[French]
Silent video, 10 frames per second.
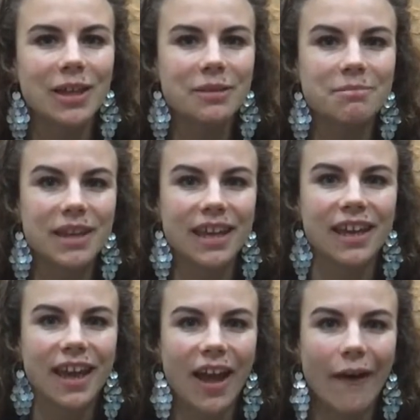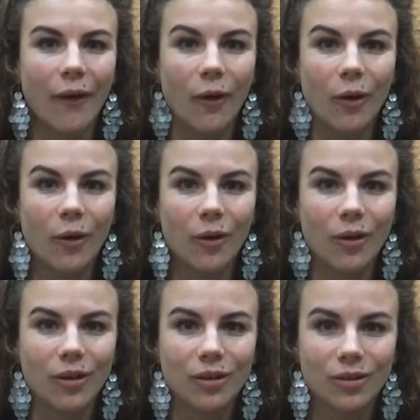Mais euh,
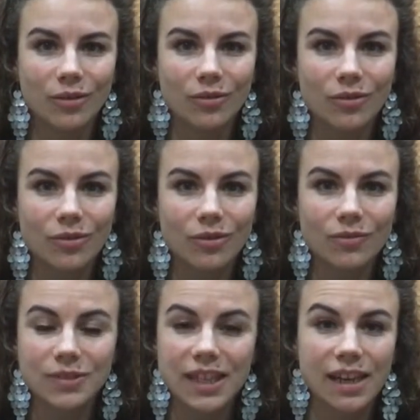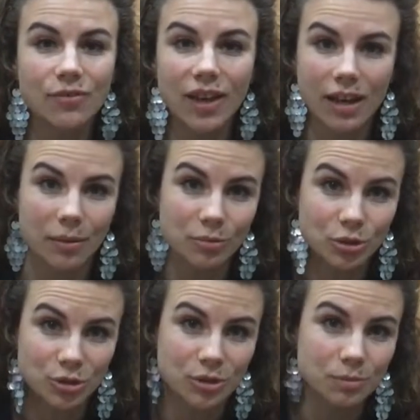vous allez faire la même
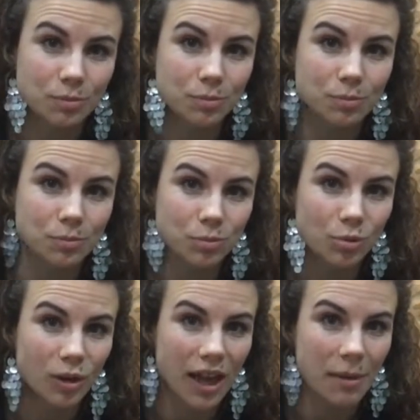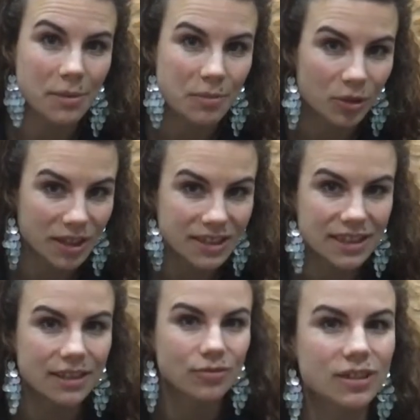chose. Pour la
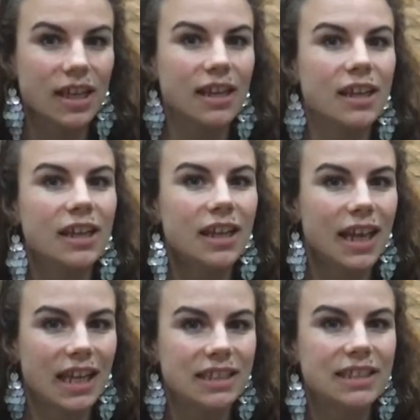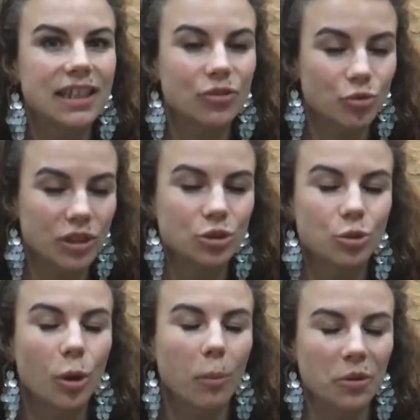mémoriser, allez la dire tous les
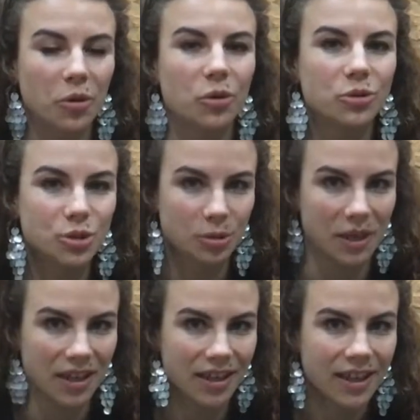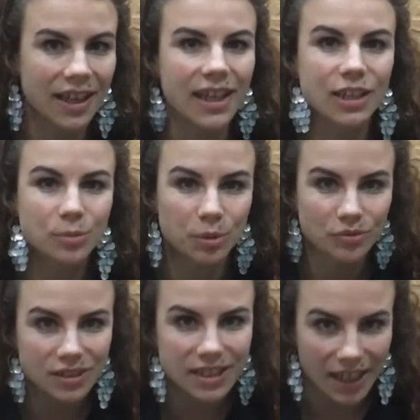jours pendant une semaine. Et je peux
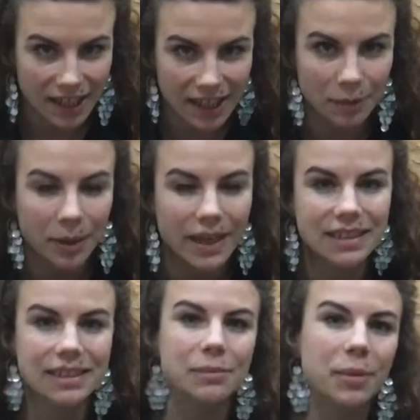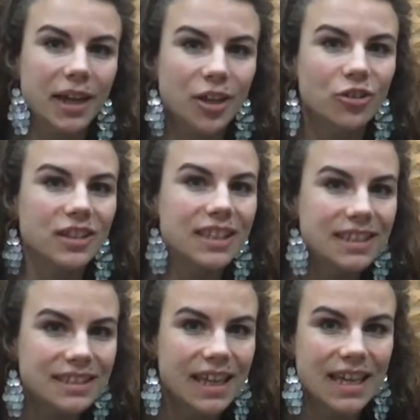vous dire qu'après cette période
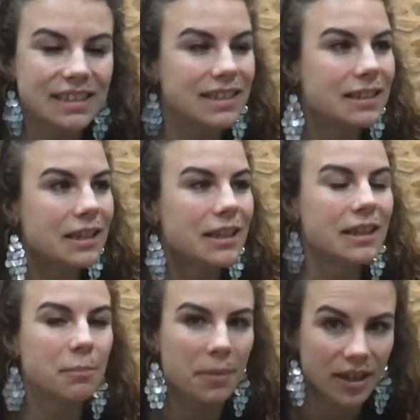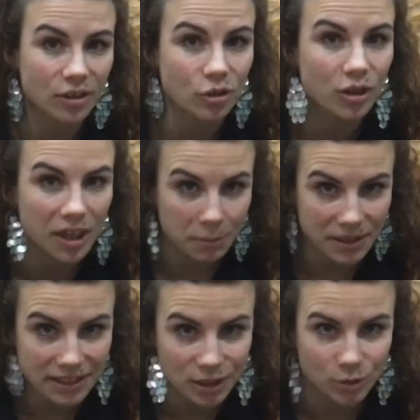d'essai, cette période de
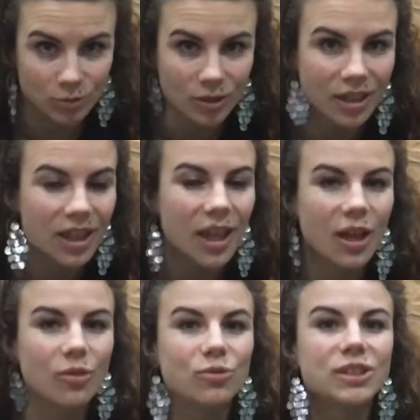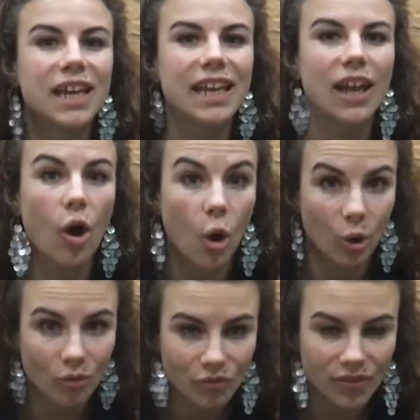répétition, vous allez
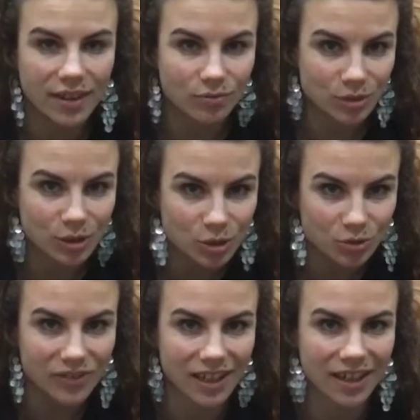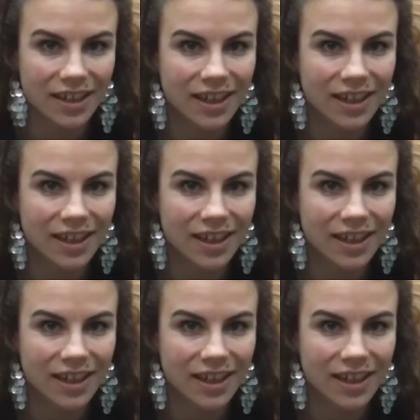enfin vous en souvenir.